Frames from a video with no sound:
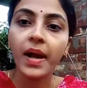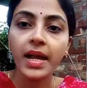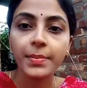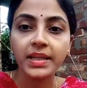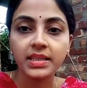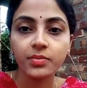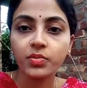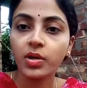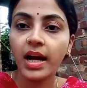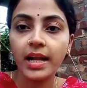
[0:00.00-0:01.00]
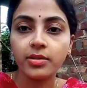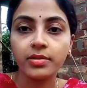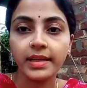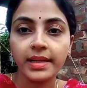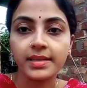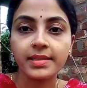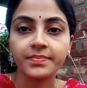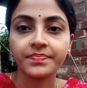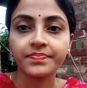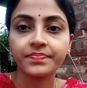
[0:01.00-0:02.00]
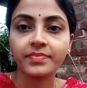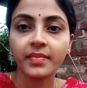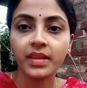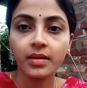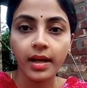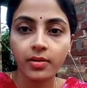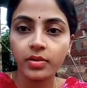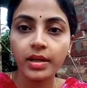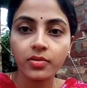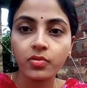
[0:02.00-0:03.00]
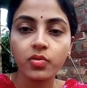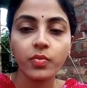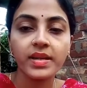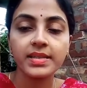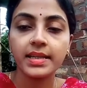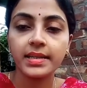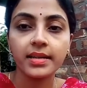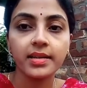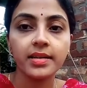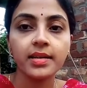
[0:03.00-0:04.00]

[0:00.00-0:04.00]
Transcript: পায়ের পাতাটা পুরো কালো হয়ে গেছে তো এখন একটু কমেছে এটা